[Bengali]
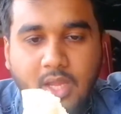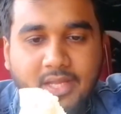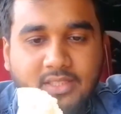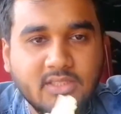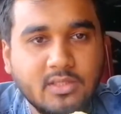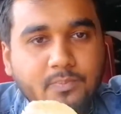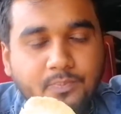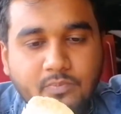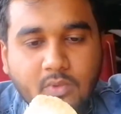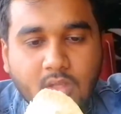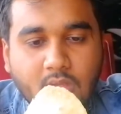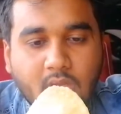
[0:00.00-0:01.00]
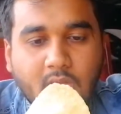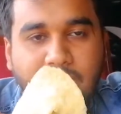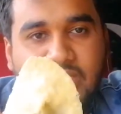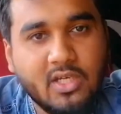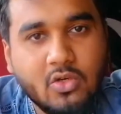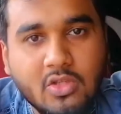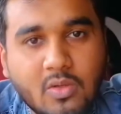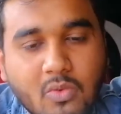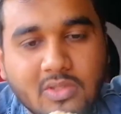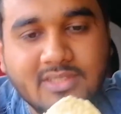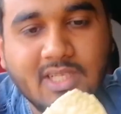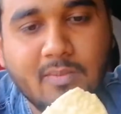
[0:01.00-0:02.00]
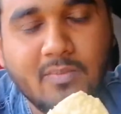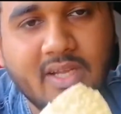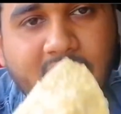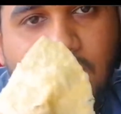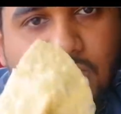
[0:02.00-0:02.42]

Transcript: এই যে আমি এটার কথা বলছিলাম না এটা